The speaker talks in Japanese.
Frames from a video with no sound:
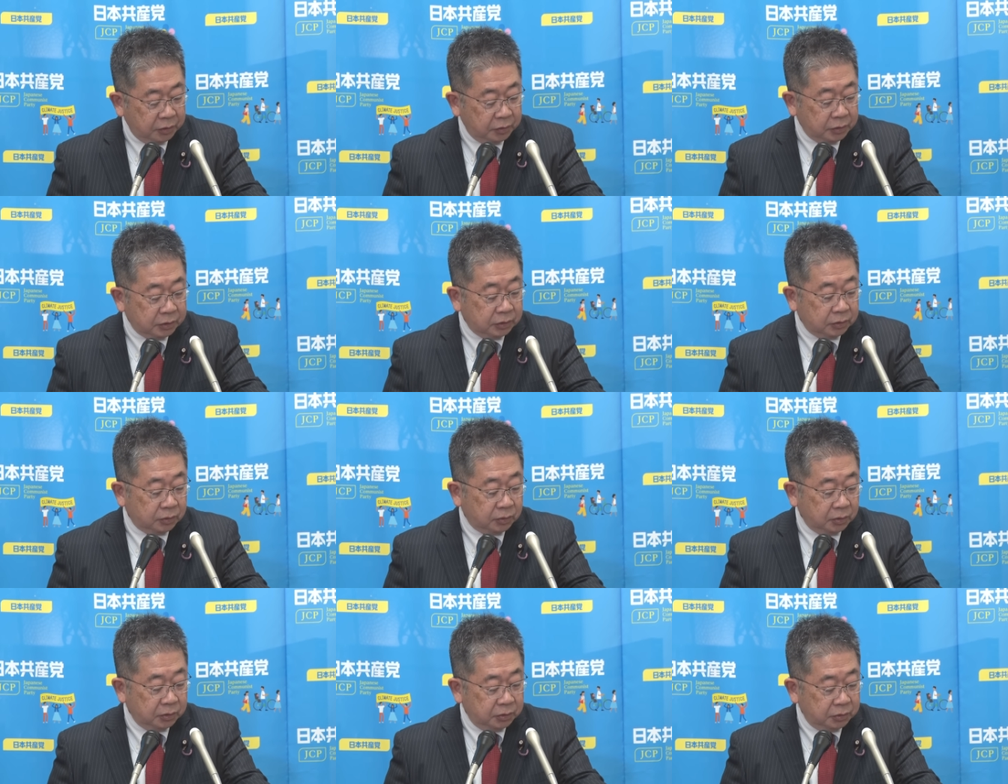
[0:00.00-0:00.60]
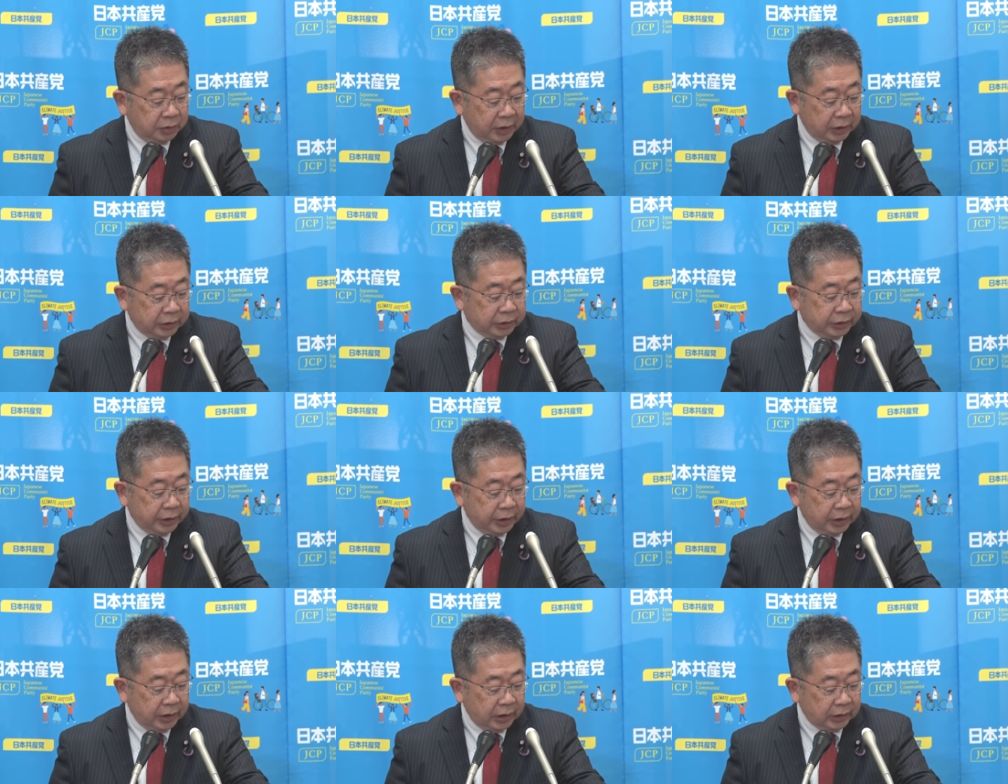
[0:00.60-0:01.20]
直すという
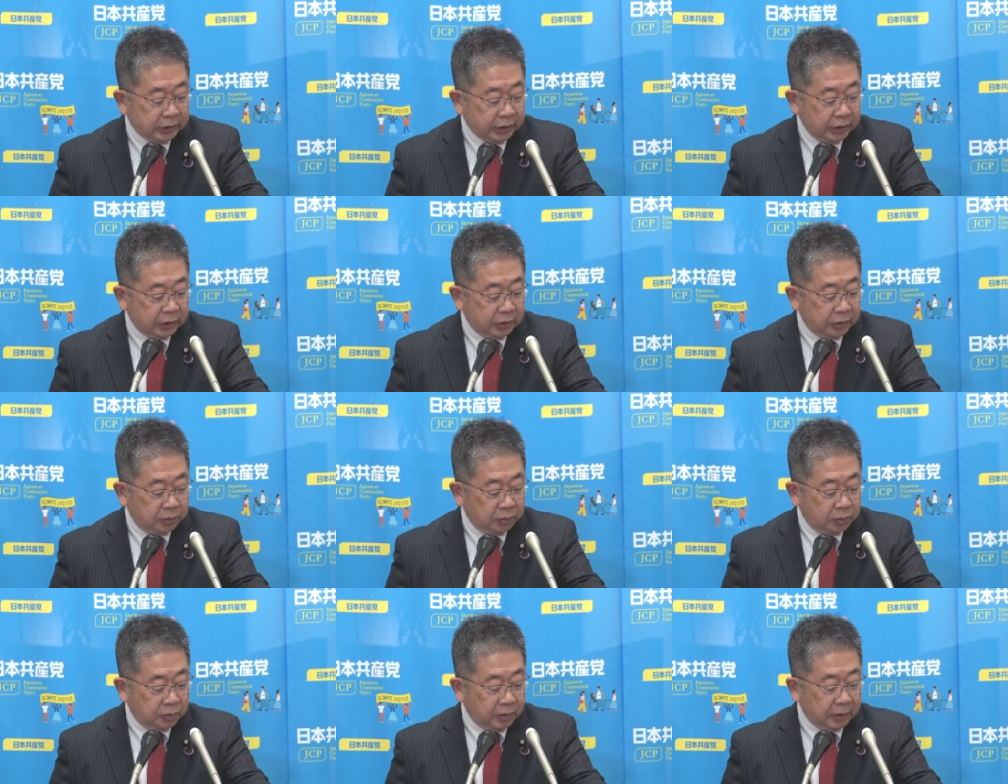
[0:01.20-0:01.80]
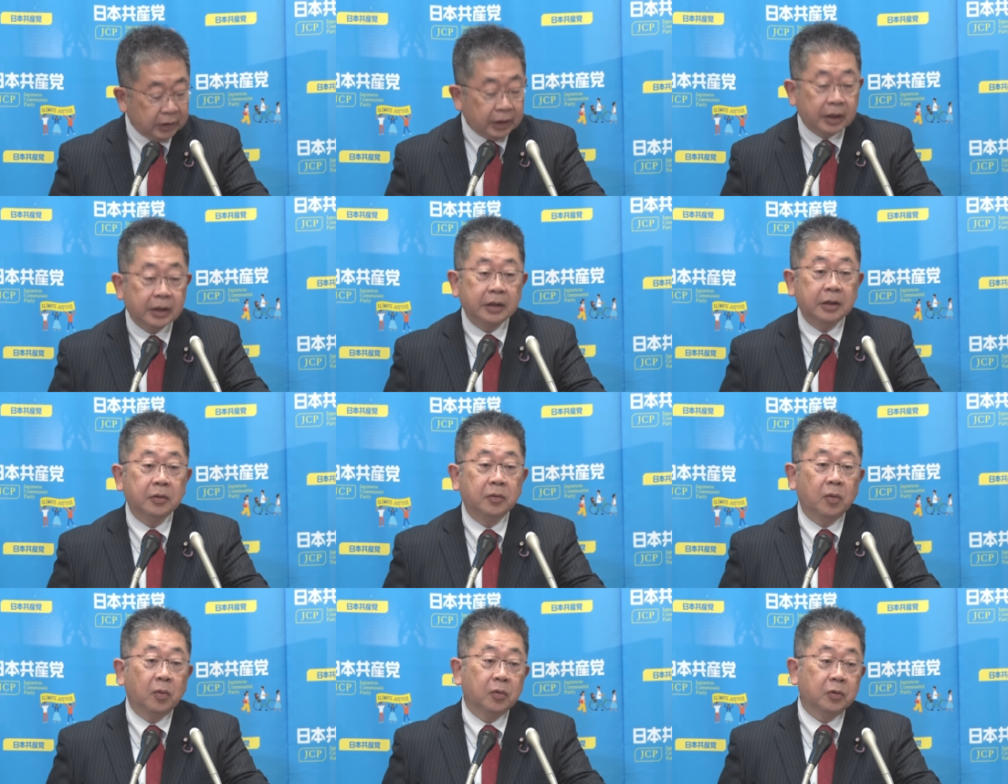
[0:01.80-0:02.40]
発言がされたことは大
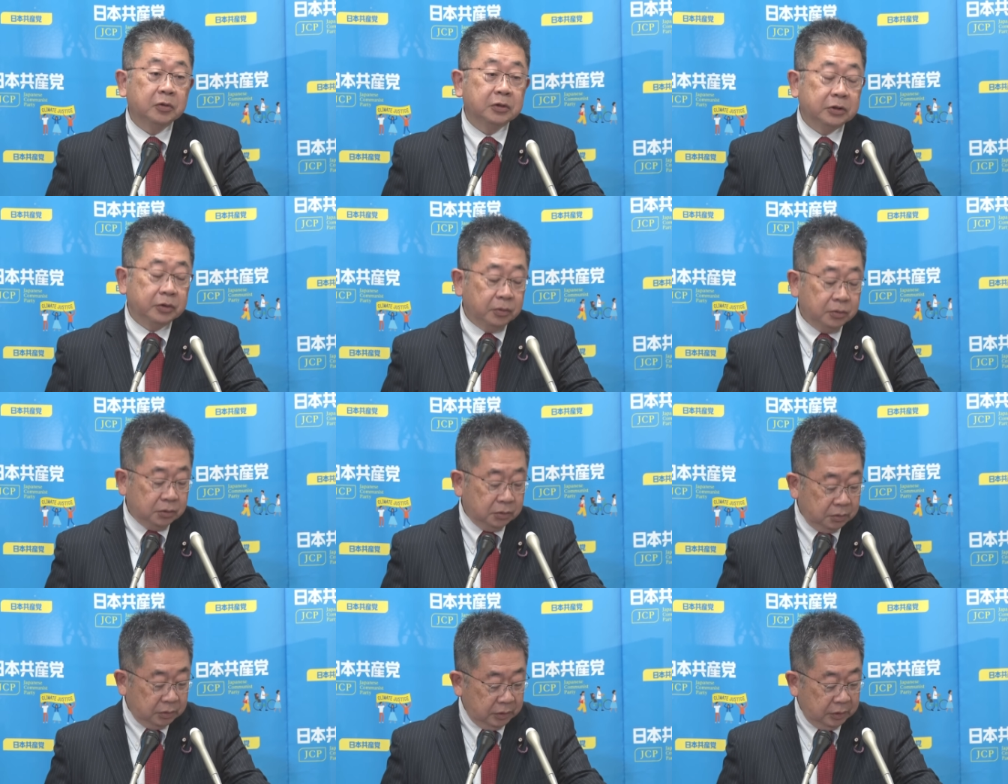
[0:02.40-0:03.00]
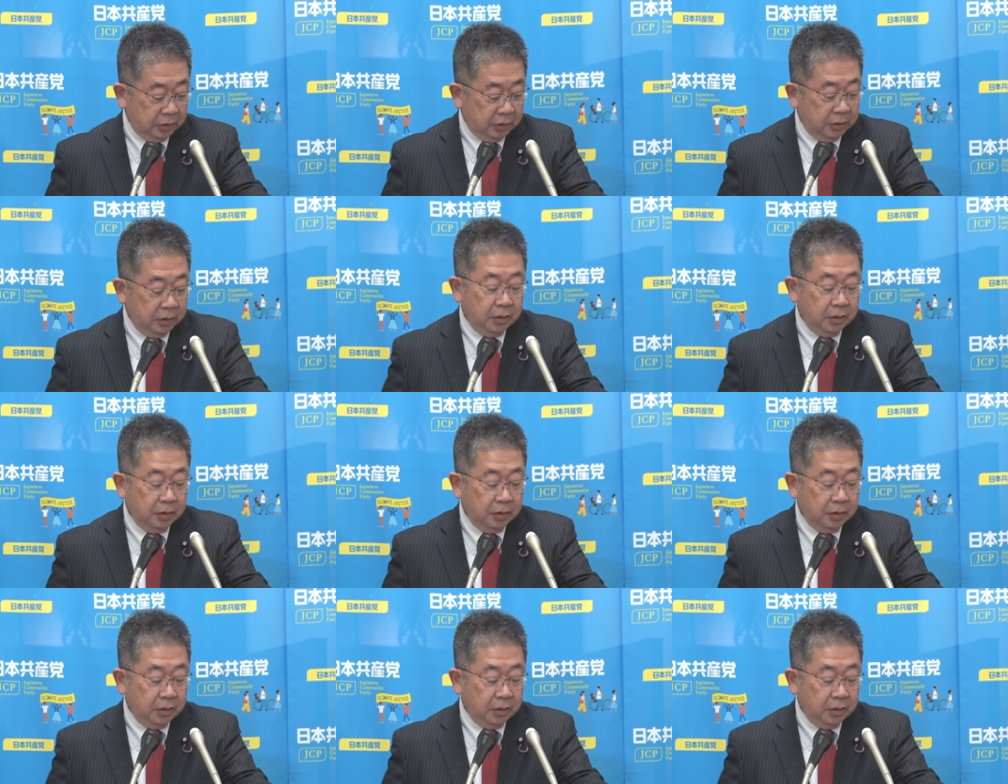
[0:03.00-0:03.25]
変心強く